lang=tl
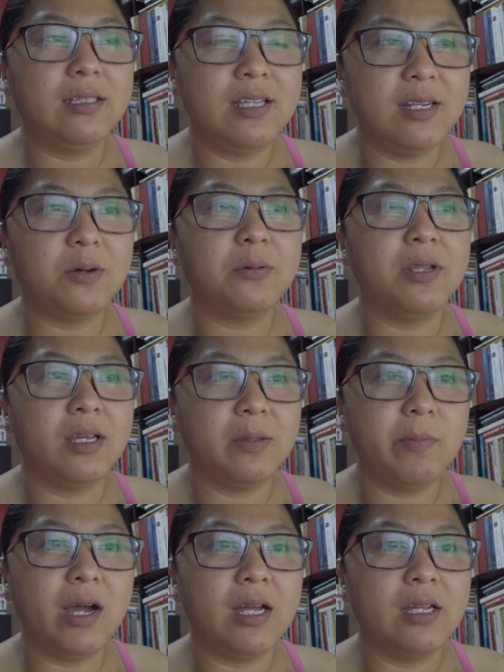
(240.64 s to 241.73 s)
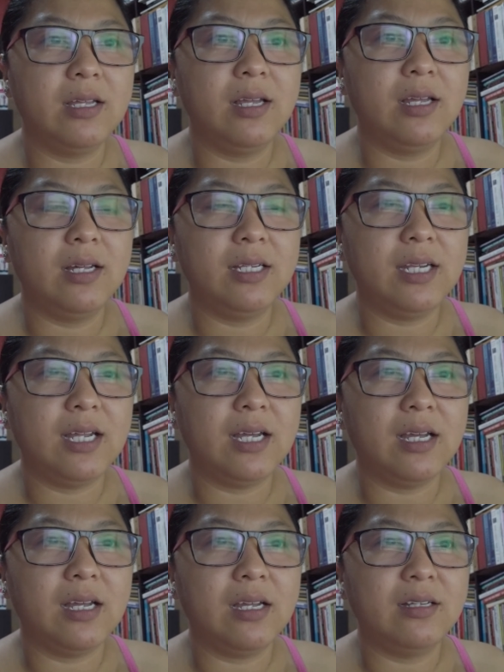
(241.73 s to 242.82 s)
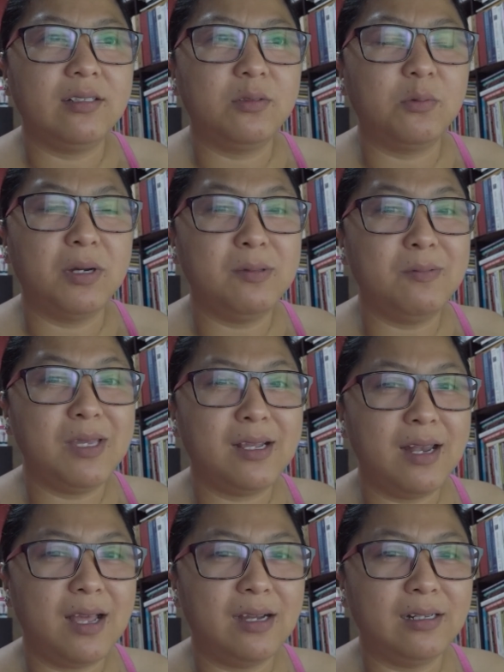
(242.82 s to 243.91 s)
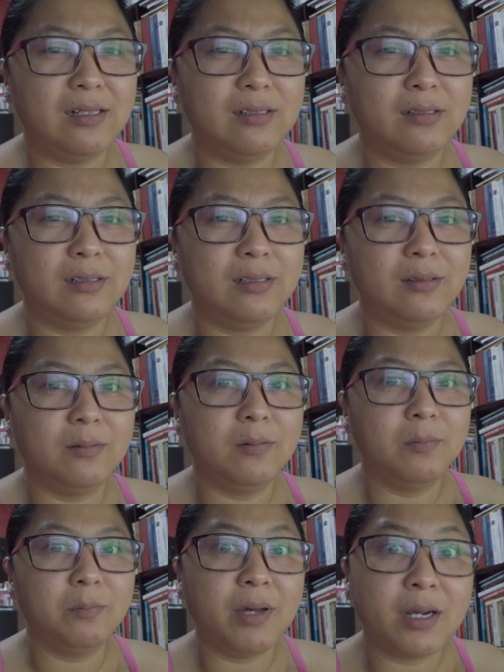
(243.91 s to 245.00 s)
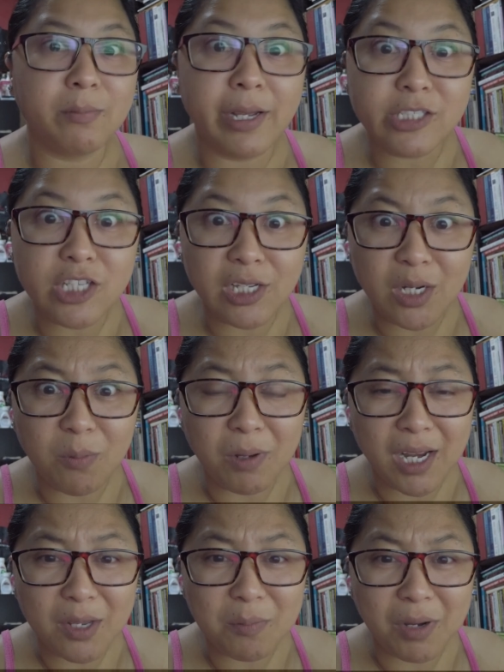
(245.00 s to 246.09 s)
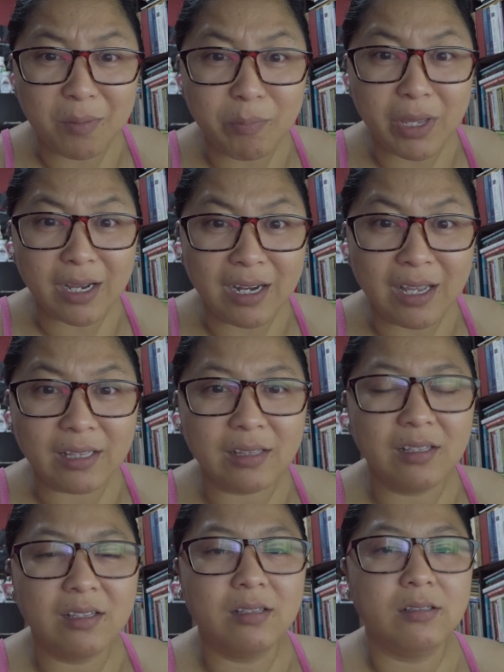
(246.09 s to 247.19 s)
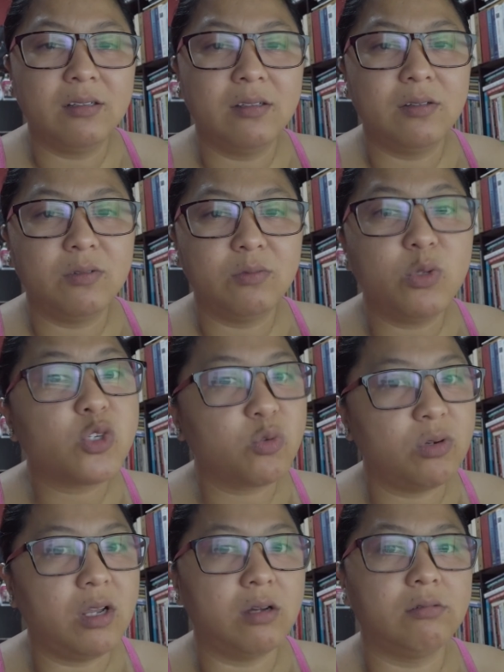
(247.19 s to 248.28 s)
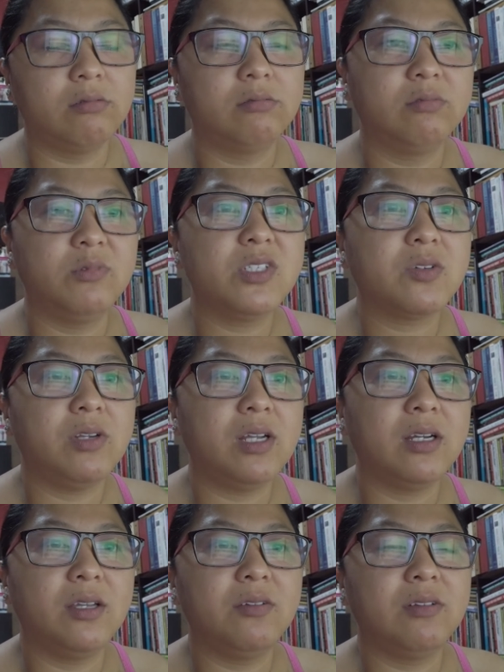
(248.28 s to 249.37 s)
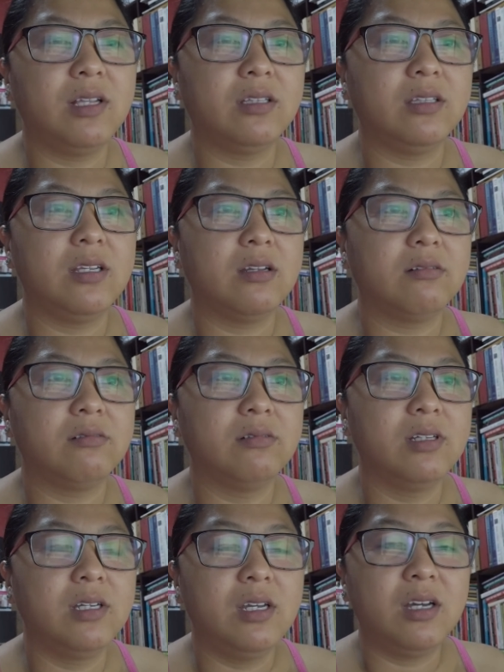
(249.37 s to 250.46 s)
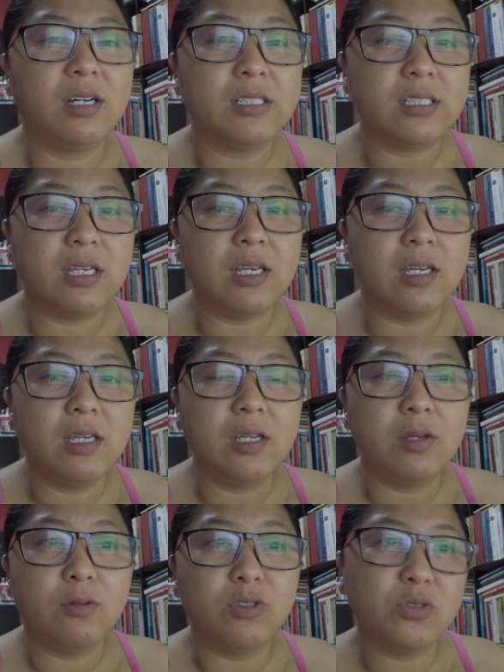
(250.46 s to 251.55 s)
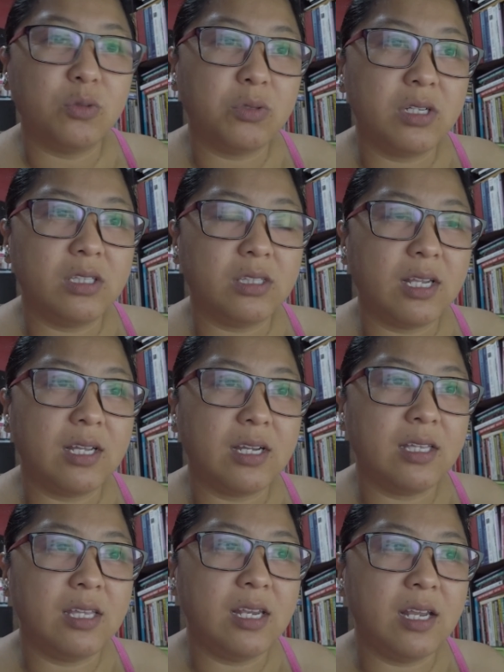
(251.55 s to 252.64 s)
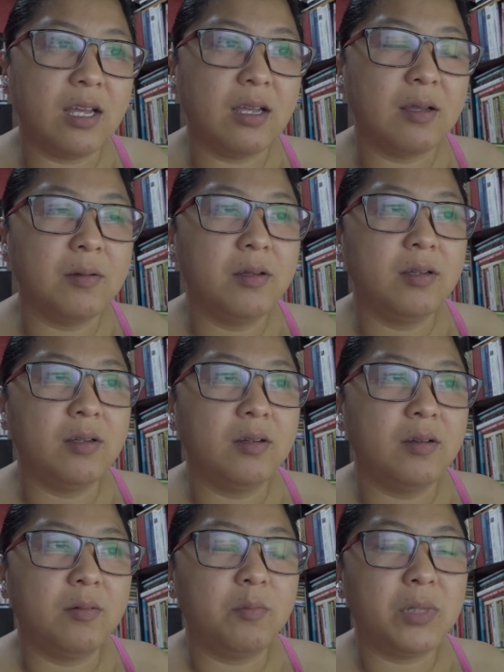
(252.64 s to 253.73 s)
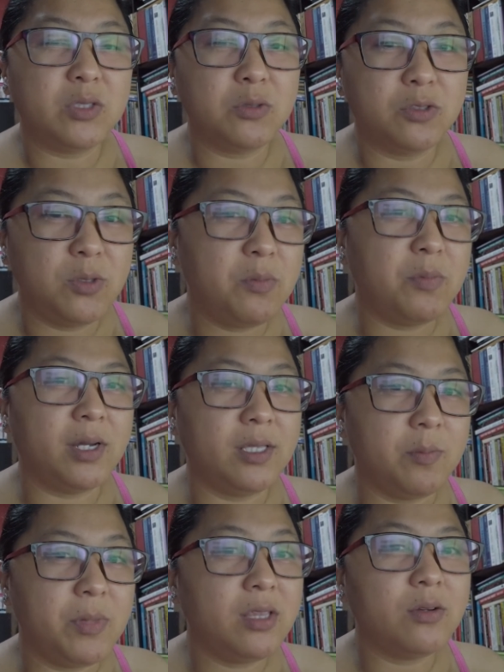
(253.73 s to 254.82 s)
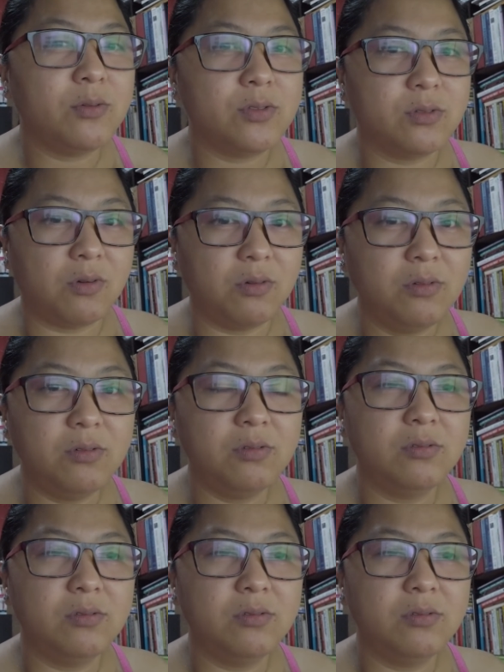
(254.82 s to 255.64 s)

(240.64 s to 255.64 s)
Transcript: din din ako ng iba na one week lang parang magic na wala yung mga peklat. Wish ko lang. Wish ko lang ganun lang din ako. Kasi gusto ko rin talaga din na masuot yung mga damit na gusto ko